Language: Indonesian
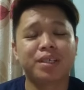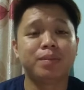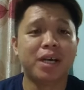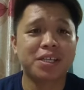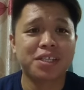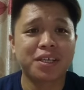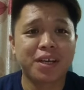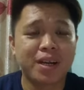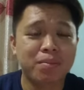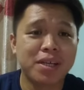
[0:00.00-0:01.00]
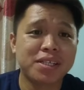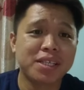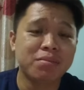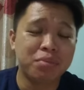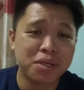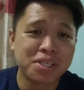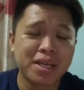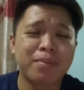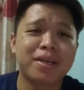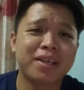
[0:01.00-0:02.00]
Terima kasih karena masih bersama